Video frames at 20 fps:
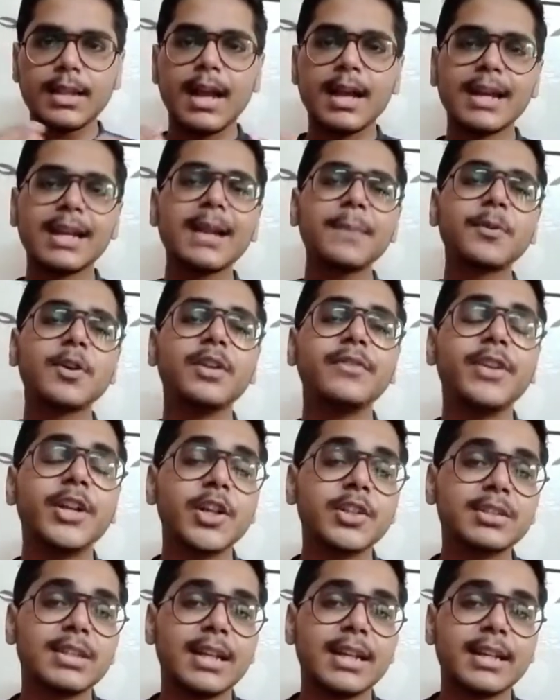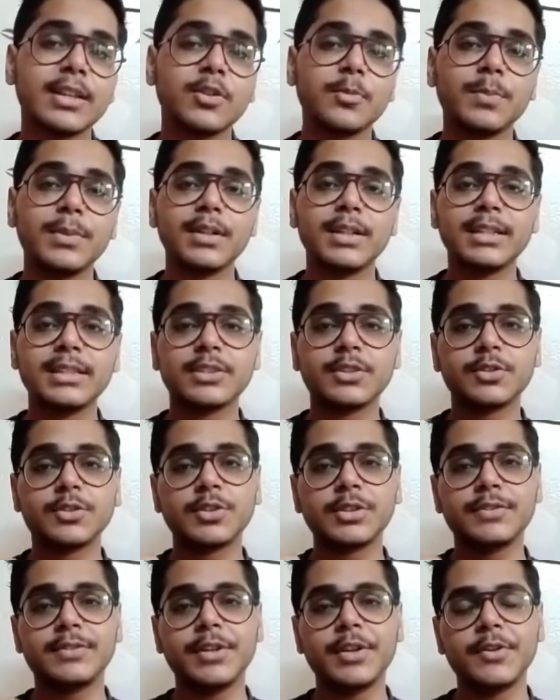अगर आपको ये वीडियो अच्छी लगे तो प्लीज़
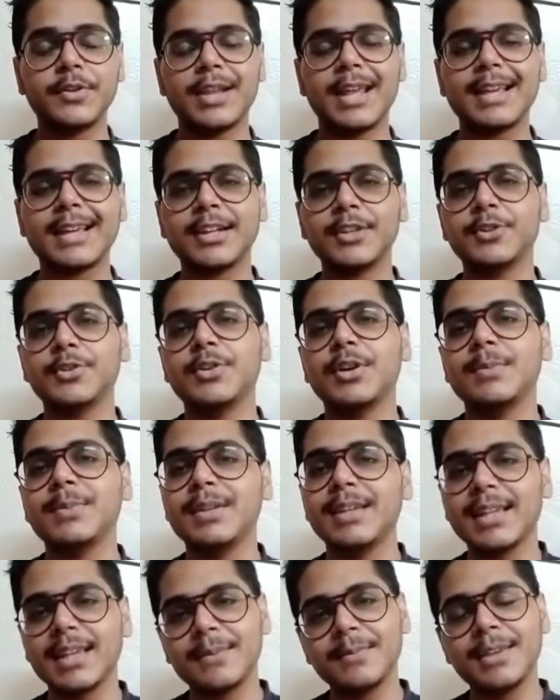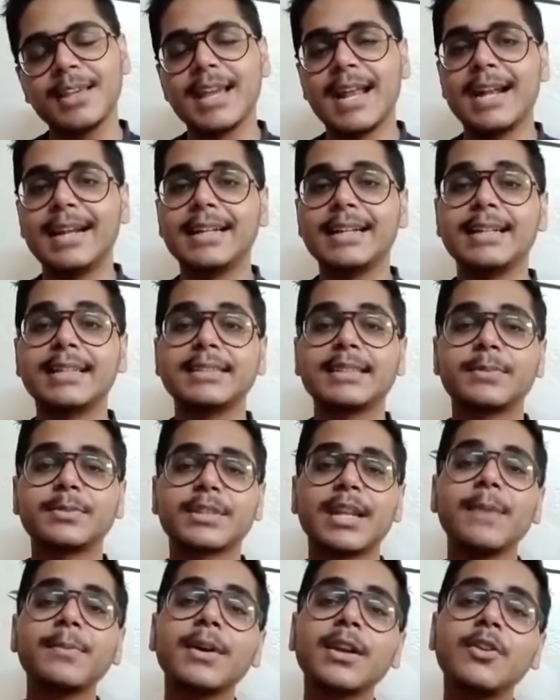दोस्तों इस वीडियो को लाइक कर दो अभी के अभी एंड
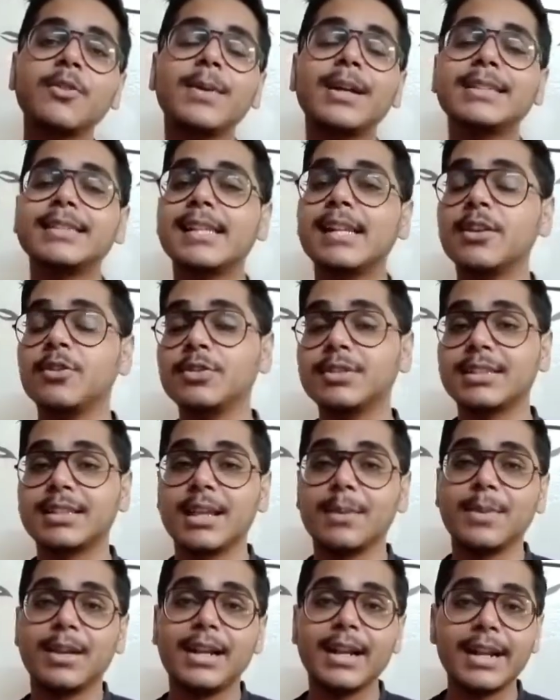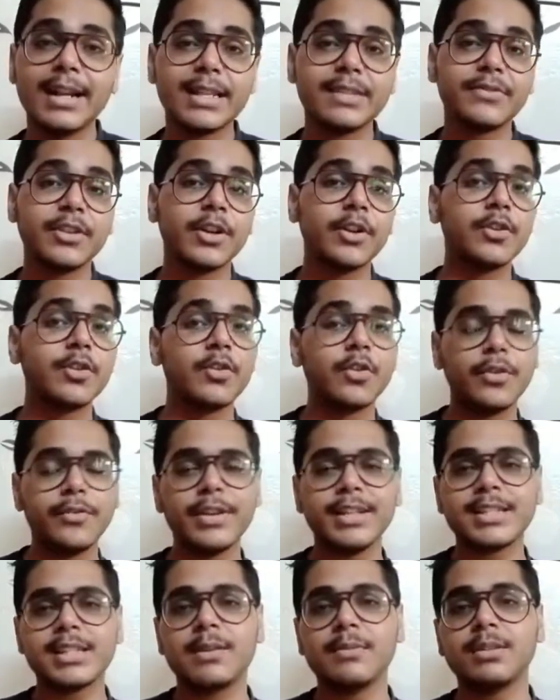सब्सक्राइब कर लो मेरे चैनल को जिससे मैं लेटेस्ट वीडियो
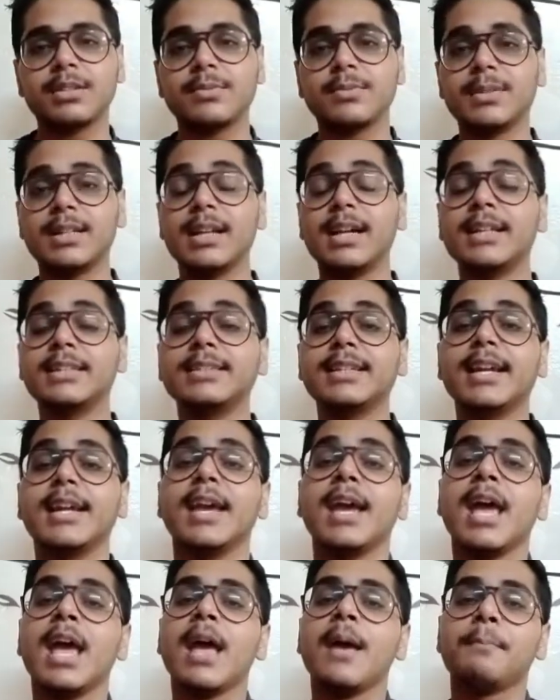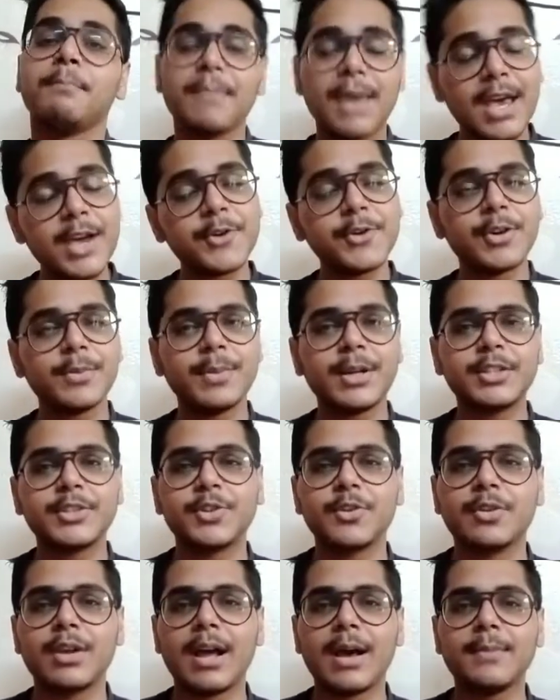नोटिफिकेशन आपको सबसे आ दे मैं हूं
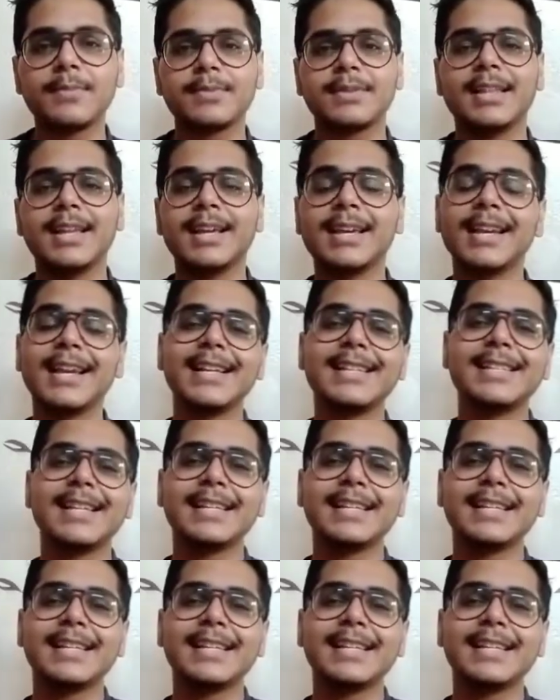हिमांशु और आप देख रहे हैं